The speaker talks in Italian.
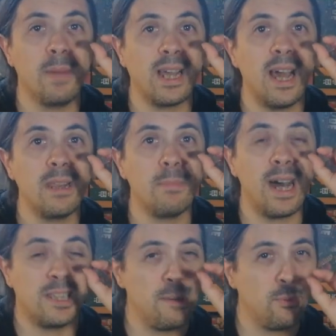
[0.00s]
magari
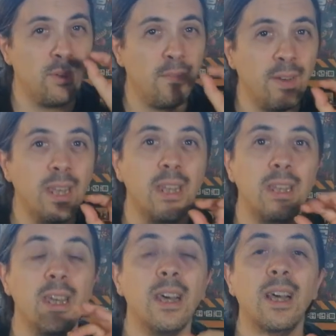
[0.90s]
bassi più
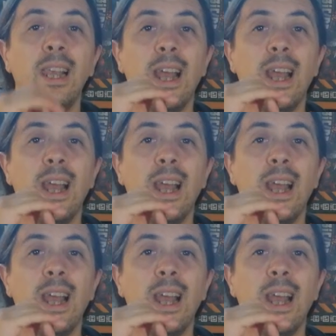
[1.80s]
definiti